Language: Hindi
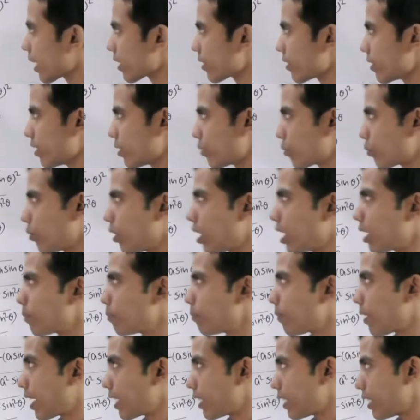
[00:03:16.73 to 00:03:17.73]
एक्स स्क्वायर
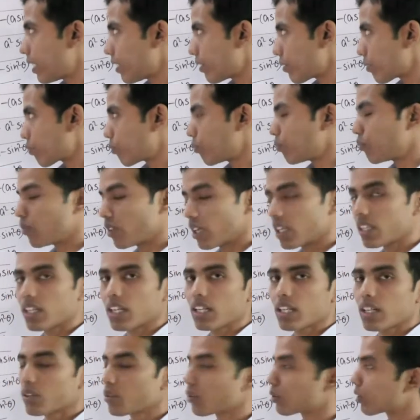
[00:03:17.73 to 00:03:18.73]
माइनस वन
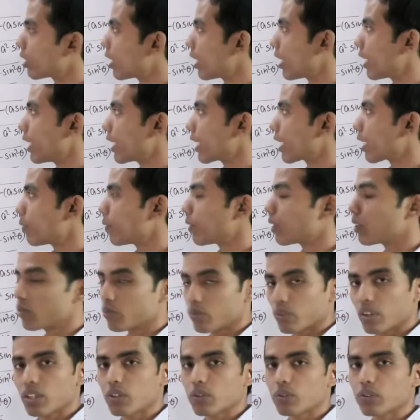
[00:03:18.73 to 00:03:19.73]
अगर होता है ए का वैल्यू
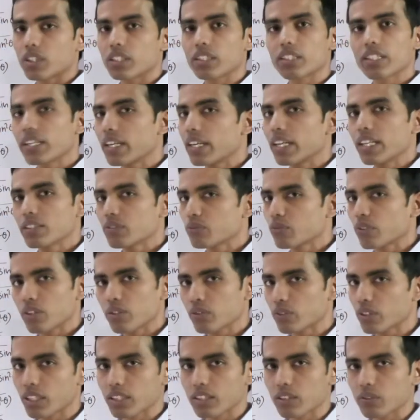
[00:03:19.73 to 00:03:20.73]
वन होता तो ए स्क्वायर
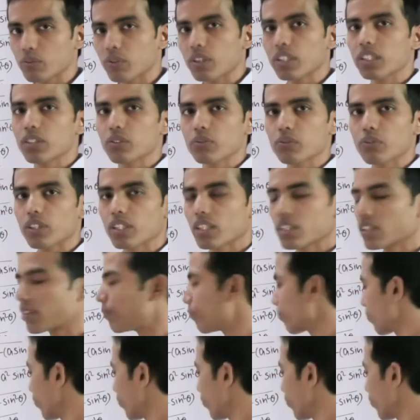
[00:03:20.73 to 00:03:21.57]
हो जाता वन स्क्वायर